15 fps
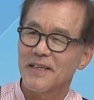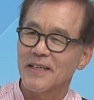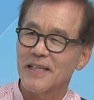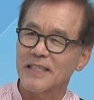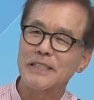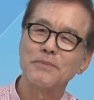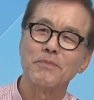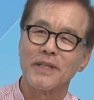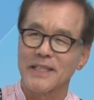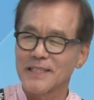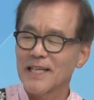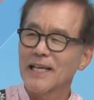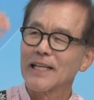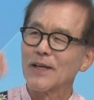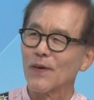아침마다
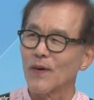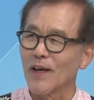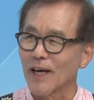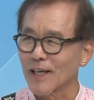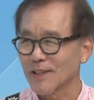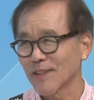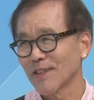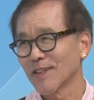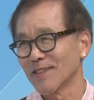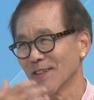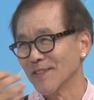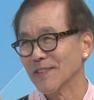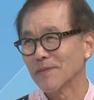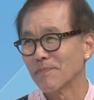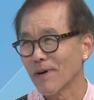산에 올라가서
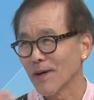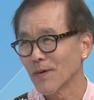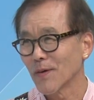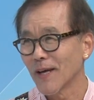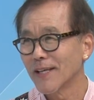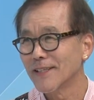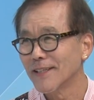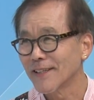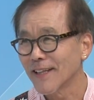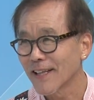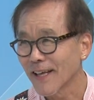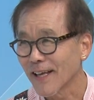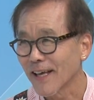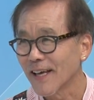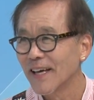연습하고
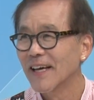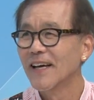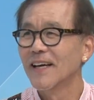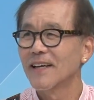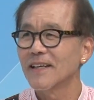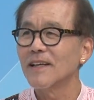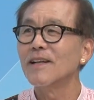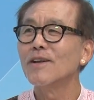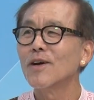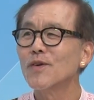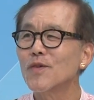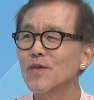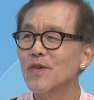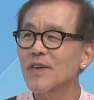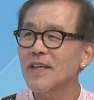했는데
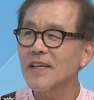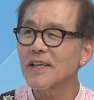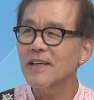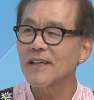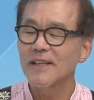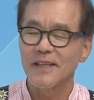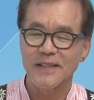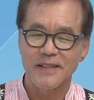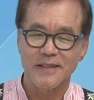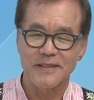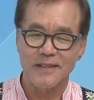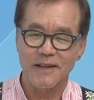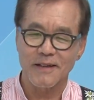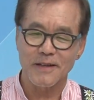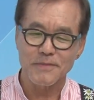1년 후에 이
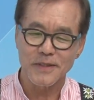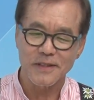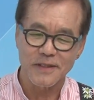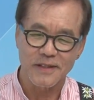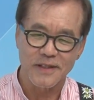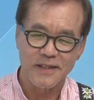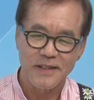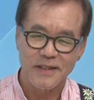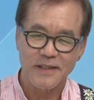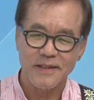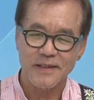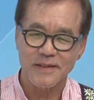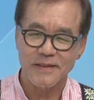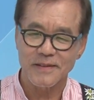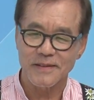사람이
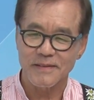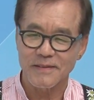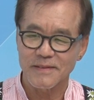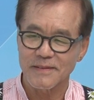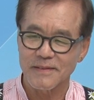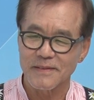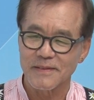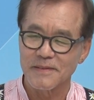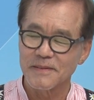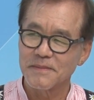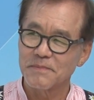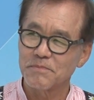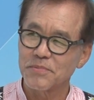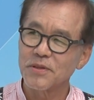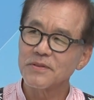그
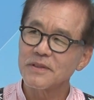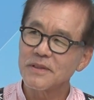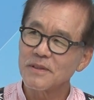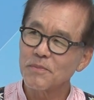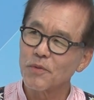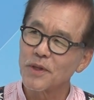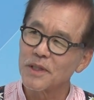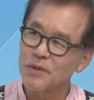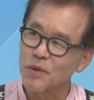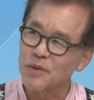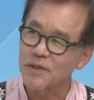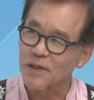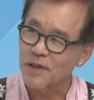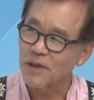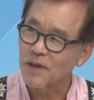편지를
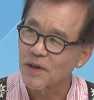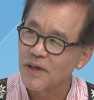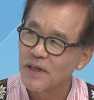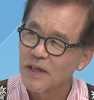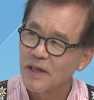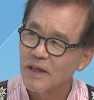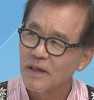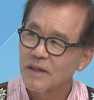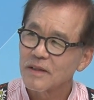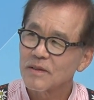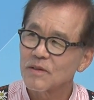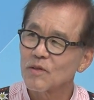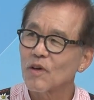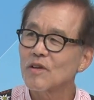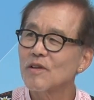보내줬어요.
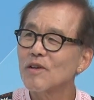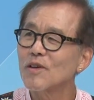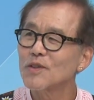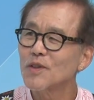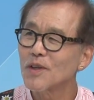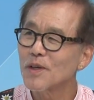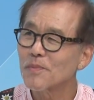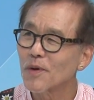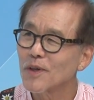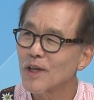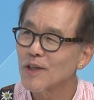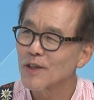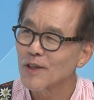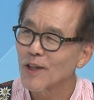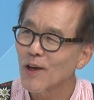너 1년 전에
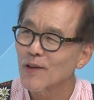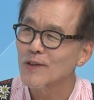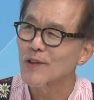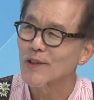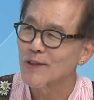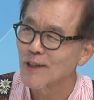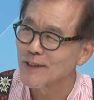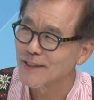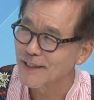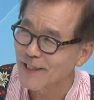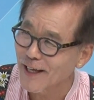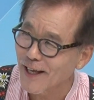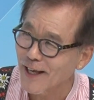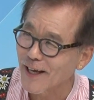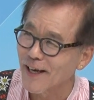보냈는데 어떻게
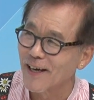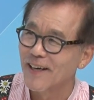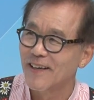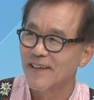됐느냐?